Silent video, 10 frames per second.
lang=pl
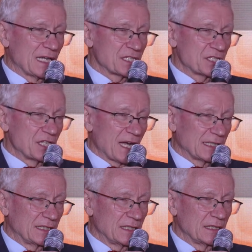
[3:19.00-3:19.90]
Na rzecz
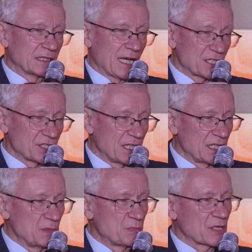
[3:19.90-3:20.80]
Rady
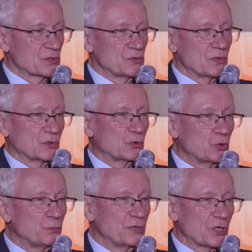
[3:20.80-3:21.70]
każdej pracują
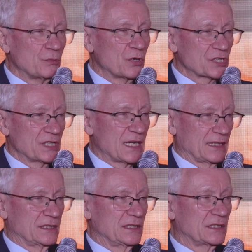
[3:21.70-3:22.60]
grupy robocze
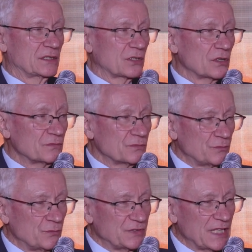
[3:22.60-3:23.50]
Rad. I to
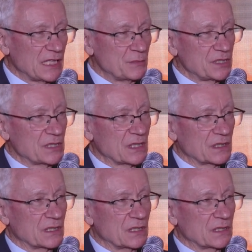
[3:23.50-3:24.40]
wydaje mi się,